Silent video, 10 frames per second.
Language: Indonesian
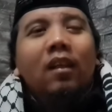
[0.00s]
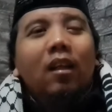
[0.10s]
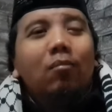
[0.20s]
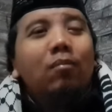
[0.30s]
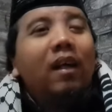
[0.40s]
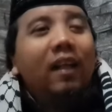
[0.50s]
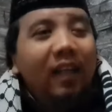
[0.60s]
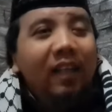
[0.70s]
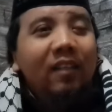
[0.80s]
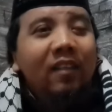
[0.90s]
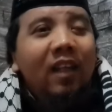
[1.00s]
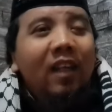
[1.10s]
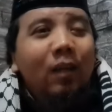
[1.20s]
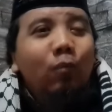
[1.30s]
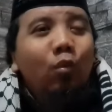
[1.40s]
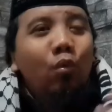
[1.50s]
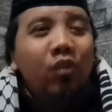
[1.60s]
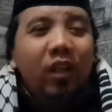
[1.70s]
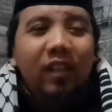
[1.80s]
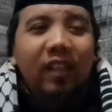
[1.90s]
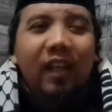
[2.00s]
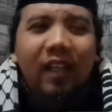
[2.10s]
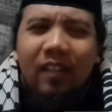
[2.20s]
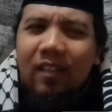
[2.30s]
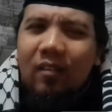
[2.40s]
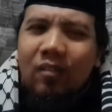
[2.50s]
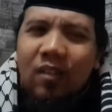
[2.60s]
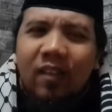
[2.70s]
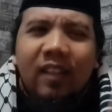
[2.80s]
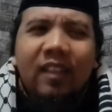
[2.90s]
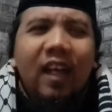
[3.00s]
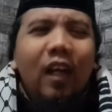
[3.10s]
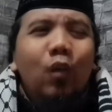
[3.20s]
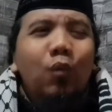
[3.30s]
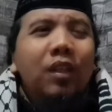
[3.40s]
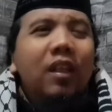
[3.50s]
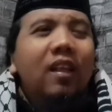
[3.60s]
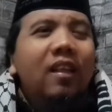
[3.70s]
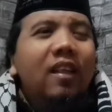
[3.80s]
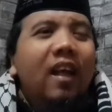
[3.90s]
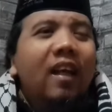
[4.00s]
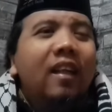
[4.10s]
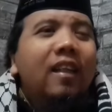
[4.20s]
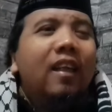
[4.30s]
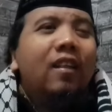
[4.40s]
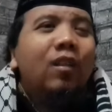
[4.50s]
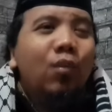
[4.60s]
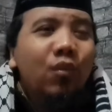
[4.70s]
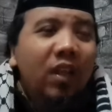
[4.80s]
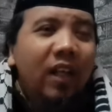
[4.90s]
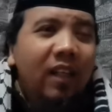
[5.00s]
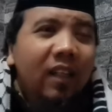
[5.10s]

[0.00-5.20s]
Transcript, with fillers: kelembagaan, terhadap urusan negara, kita akui tidak ada yang dirusak.